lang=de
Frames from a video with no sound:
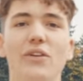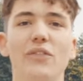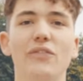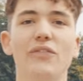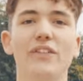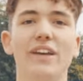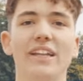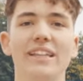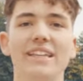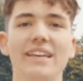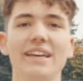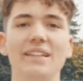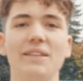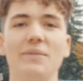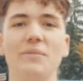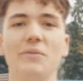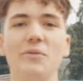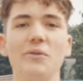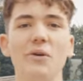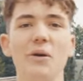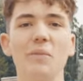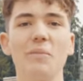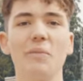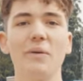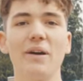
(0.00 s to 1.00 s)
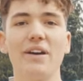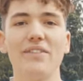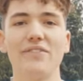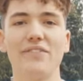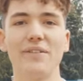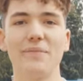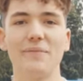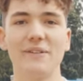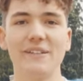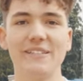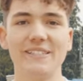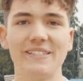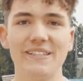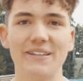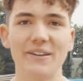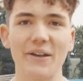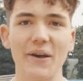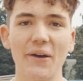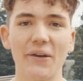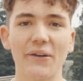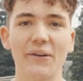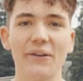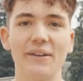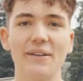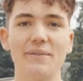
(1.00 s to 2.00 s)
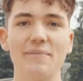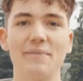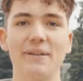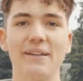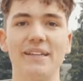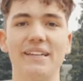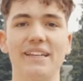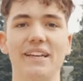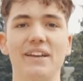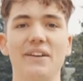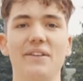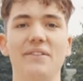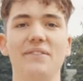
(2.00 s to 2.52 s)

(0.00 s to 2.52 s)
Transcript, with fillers: hoffe, ich habe dir den Maurerberuf ein bisschen näher bringen